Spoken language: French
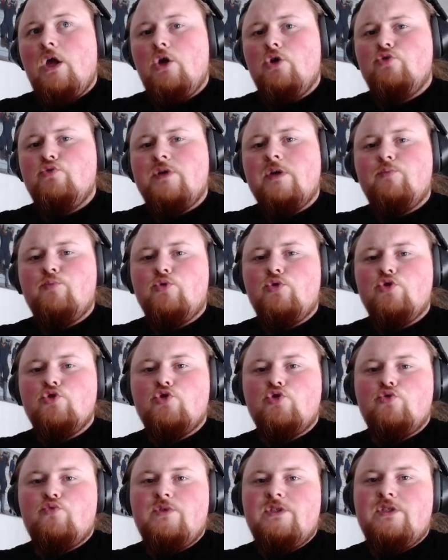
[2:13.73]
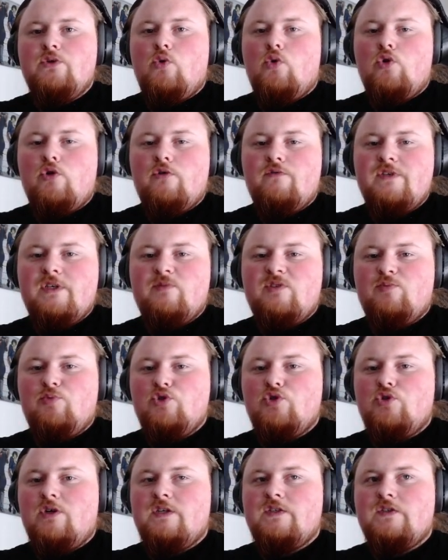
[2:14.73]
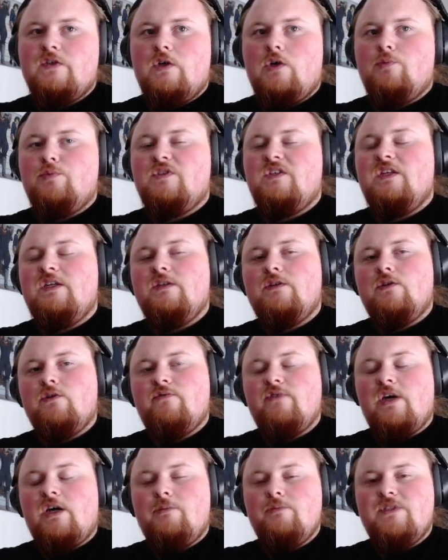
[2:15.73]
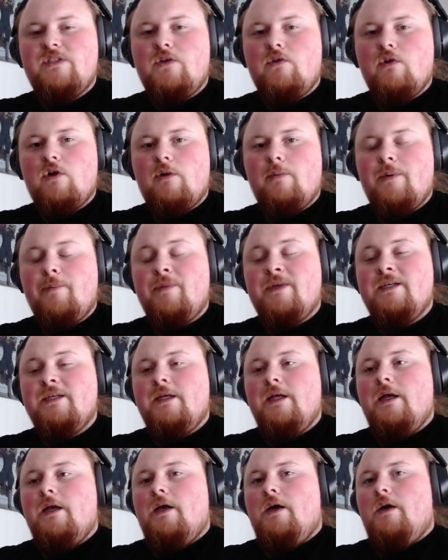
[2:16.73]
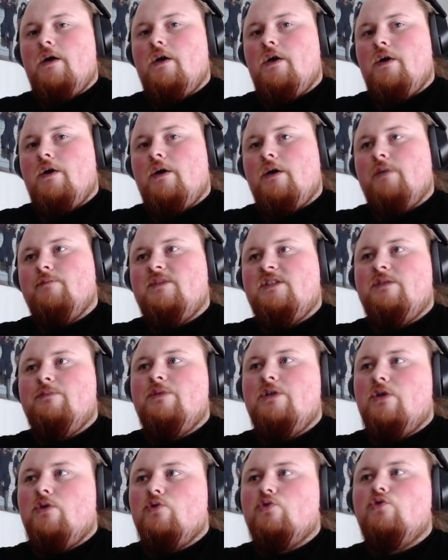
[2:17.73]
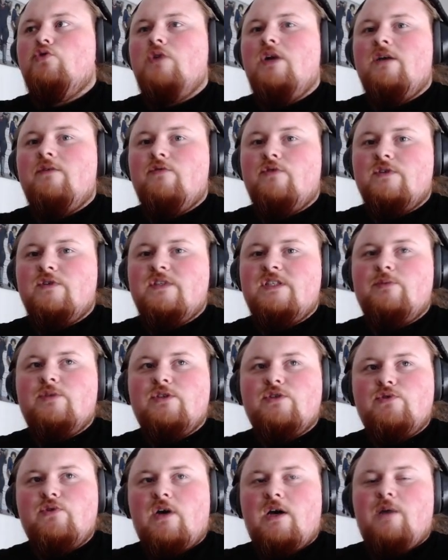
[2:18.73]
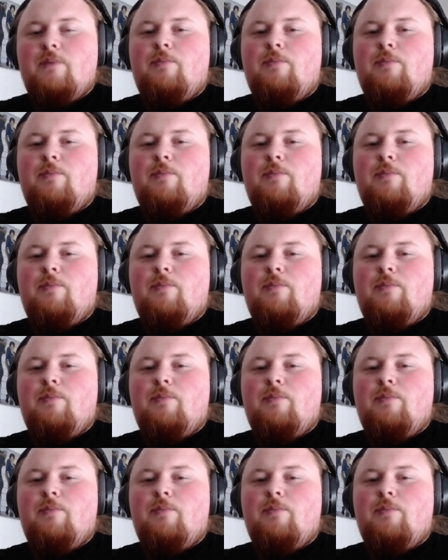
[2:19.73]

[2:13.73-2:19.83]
En tout cas, pour aujourd'hui, on revient un petit peu sur l'Axelor, parce qu'il est temps de faire un bilan quand même. Euh, un petit bilan de l'avancée, bien sûr,